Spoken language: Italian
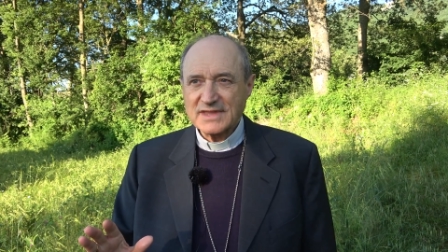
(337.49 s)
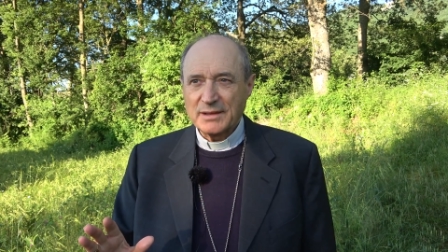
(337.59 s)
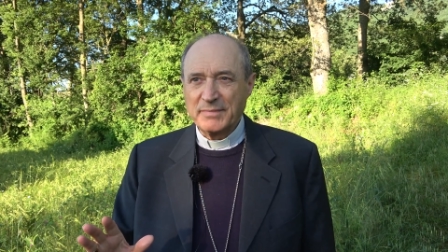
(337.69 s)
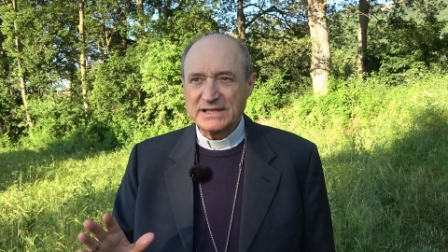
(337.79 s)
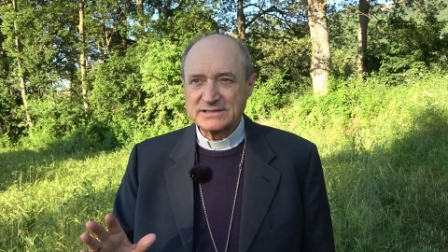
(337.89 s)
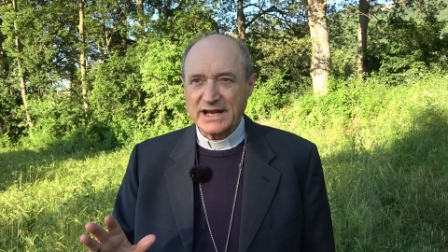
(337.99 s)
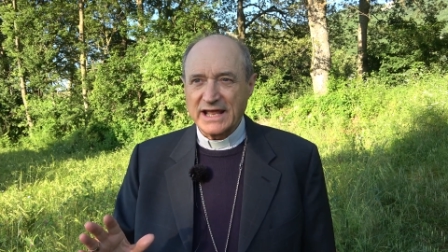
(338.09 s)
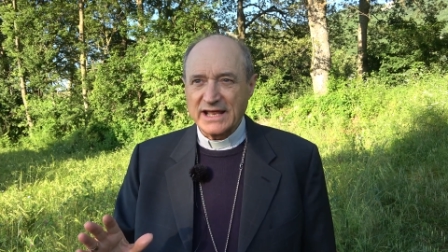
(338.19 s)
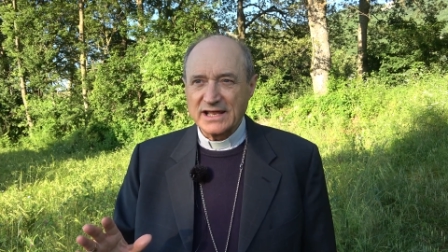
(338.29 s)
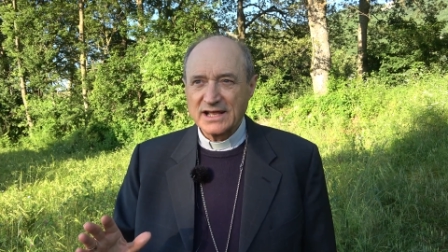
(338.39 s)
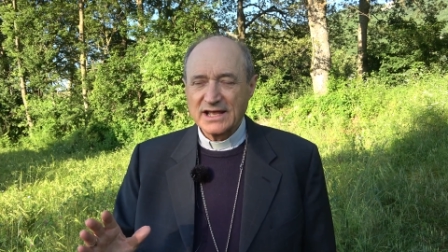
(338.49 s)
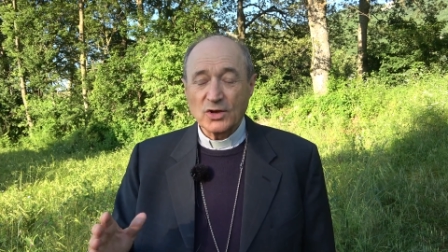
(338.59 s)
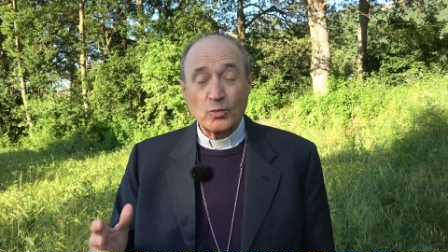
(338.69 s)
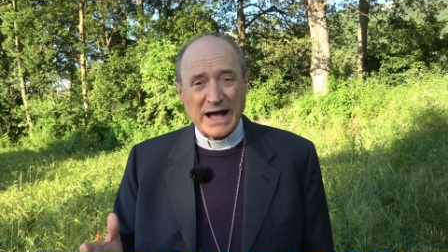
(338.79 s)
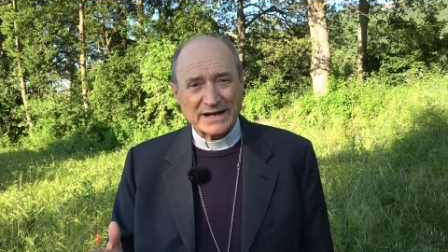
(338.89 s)
mentre
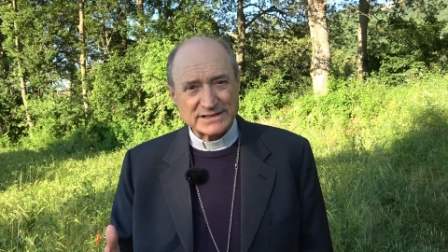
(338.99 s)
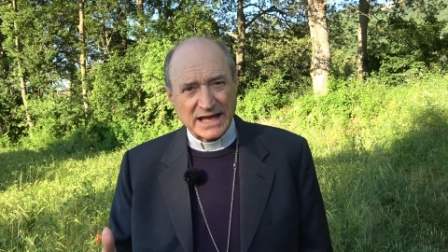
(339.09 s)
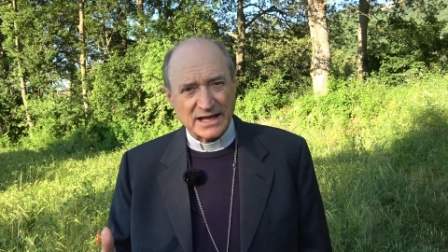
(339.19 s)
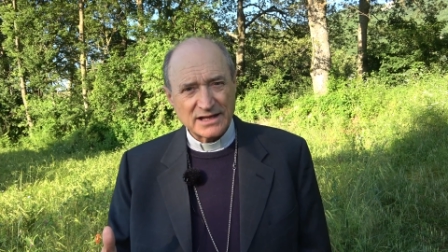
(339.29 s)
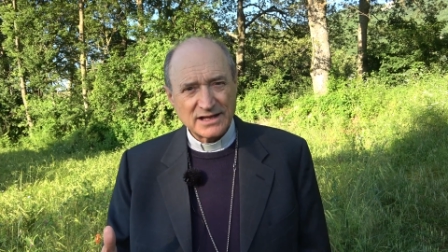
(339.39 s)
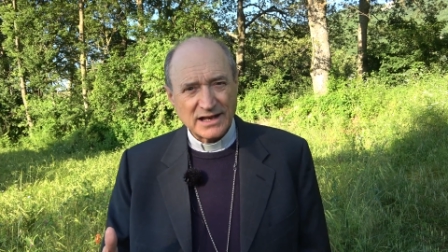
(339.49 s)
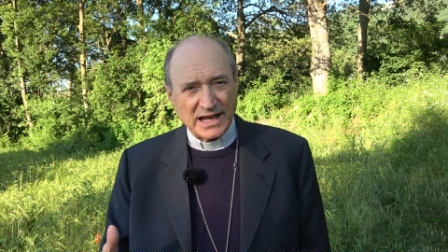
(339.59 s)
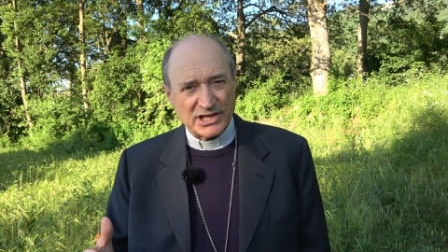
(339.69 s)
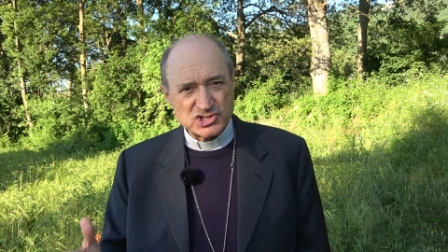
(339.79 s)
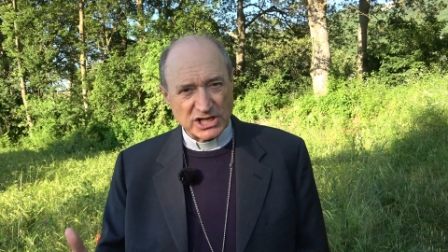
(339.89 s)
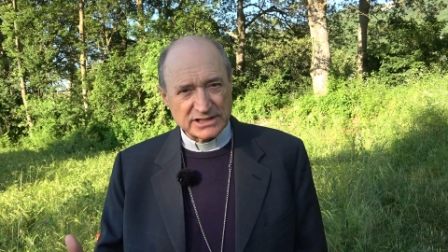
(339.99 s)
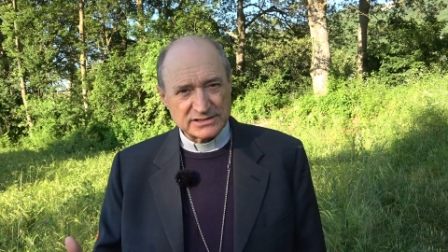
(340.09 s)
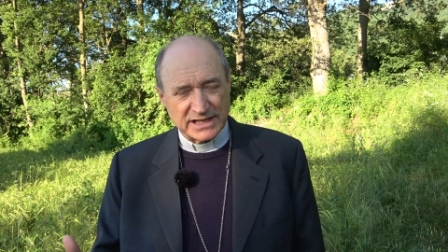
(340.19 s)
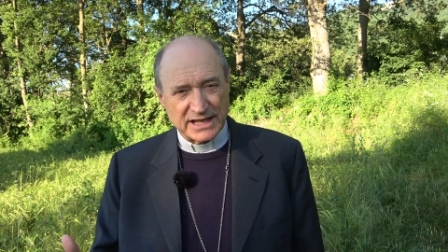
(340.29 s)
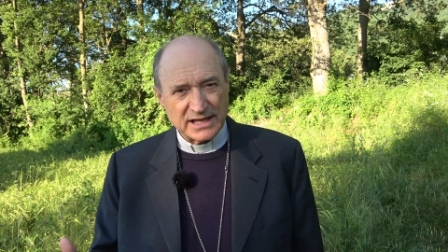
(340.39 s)
guarda la
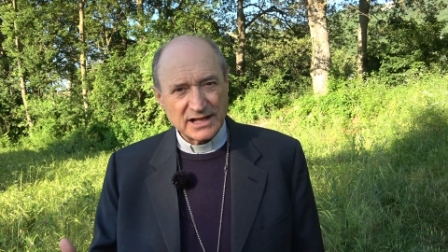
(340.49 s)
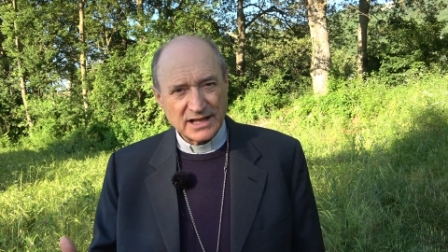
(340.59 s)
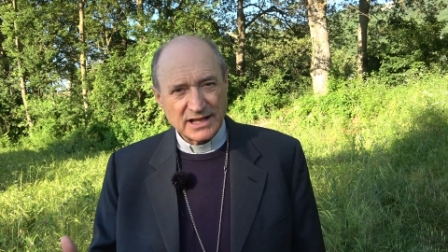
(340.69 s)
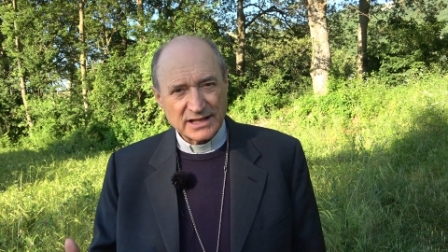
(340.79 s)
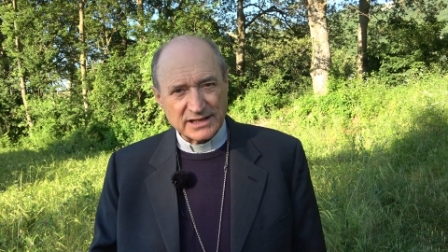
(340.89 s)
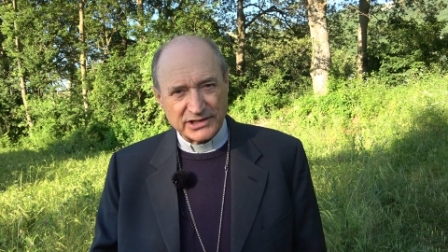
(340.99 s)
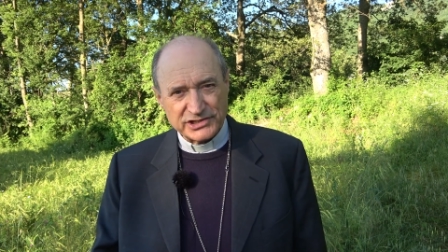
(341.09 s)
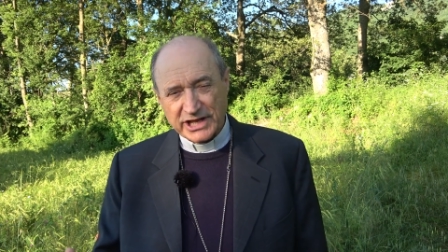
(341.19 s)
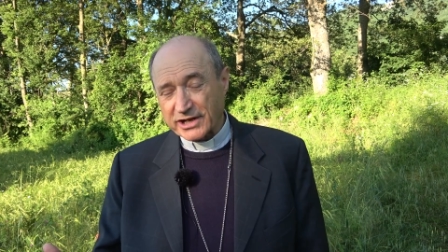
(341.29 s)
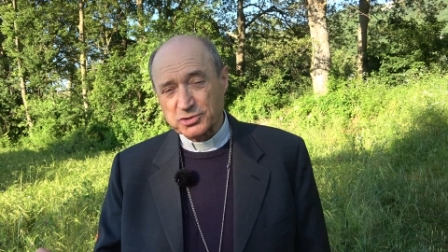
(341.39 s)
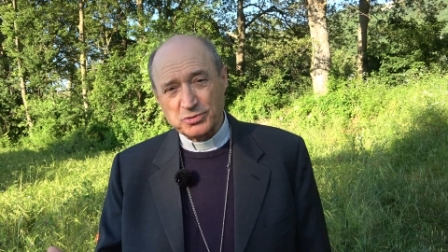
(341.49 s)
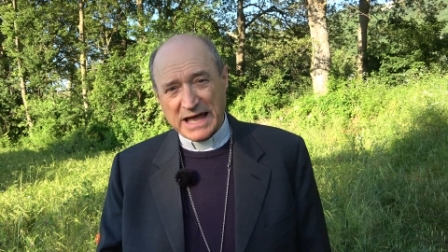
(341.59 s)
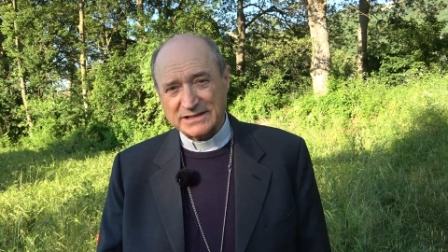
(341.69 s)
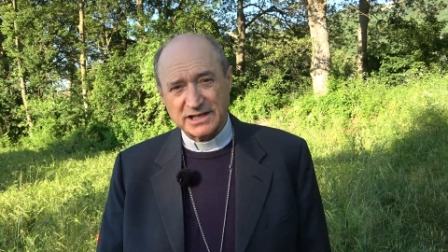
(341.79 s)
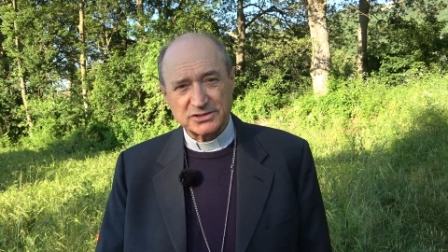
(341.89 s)
gente che si è
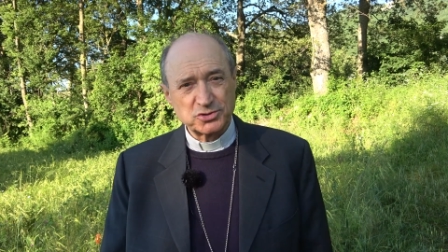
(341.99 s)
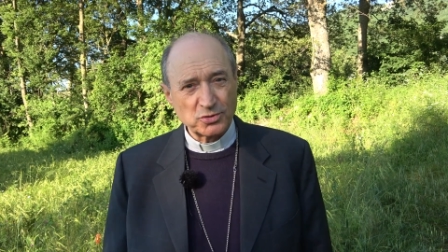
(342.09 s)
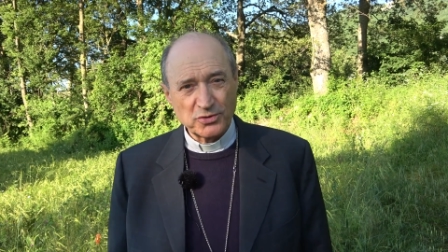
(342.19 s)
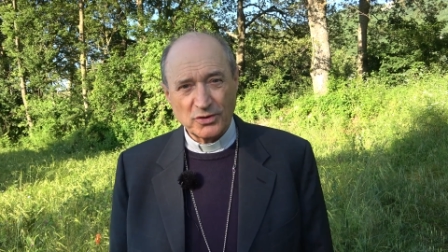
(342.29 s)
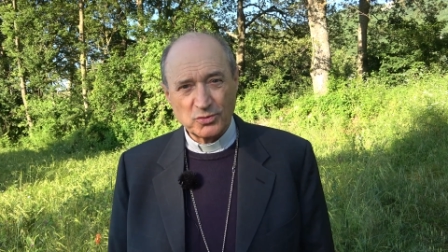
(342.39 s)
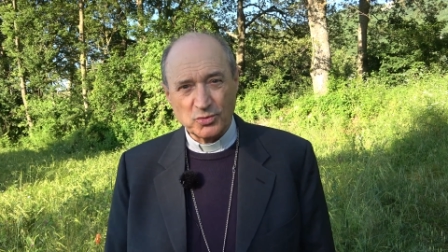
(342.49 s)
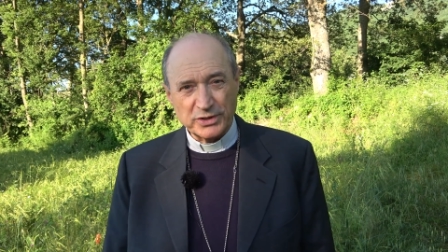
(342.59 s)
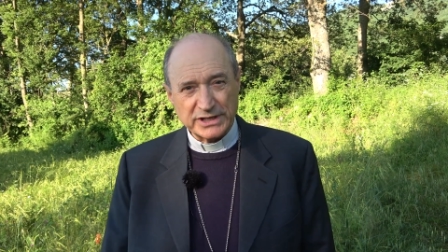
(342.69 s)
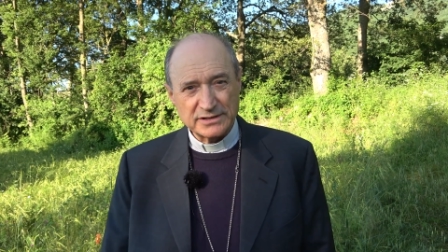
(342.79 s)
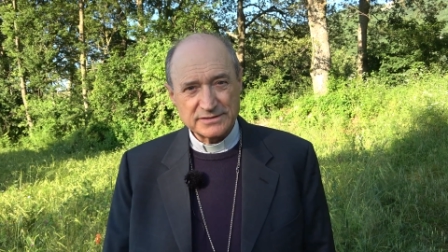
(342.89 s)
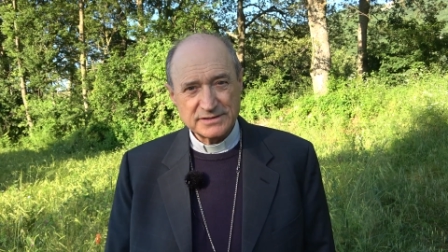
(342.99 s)
radunata attorno a lui.